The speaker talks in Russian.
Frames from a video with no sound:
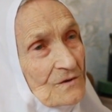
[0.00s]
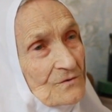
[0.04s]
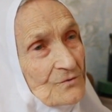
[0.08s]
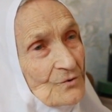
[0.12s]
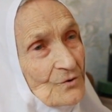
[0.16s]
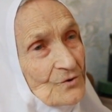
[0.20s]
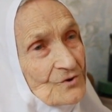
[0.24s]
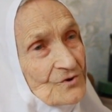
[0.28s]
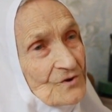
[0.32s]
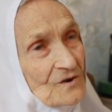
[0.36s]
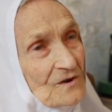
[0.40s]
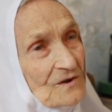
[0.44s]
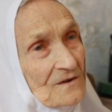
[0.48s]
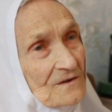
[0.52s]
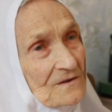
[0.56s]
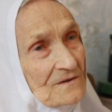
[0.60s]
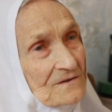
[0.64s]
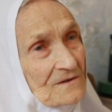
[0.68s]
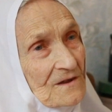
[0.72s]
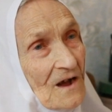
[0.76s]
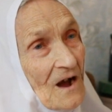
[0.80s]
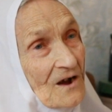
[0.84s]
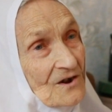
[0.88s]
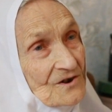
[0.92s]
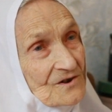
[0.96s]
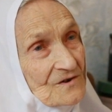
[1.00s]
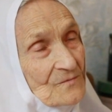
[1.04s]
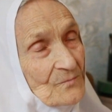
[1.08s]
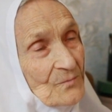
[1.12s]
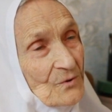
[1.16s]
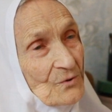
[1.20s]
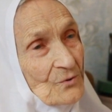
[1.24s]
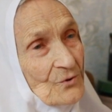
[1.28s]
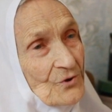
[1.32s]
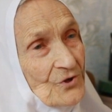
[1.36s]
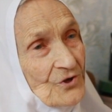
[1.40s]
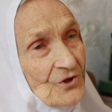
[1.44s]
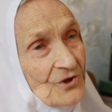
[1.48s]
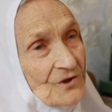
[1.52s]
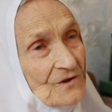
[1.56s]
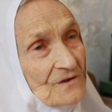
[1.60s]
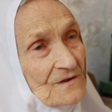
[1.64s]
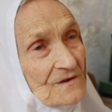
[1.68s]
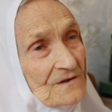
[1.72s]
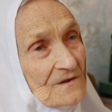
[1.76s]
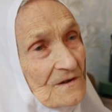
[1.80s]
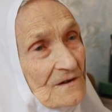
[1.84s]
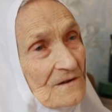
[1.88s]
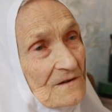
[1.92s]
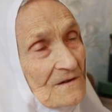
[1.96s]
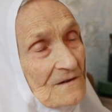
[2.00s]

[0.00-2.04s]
тоже так же получиться.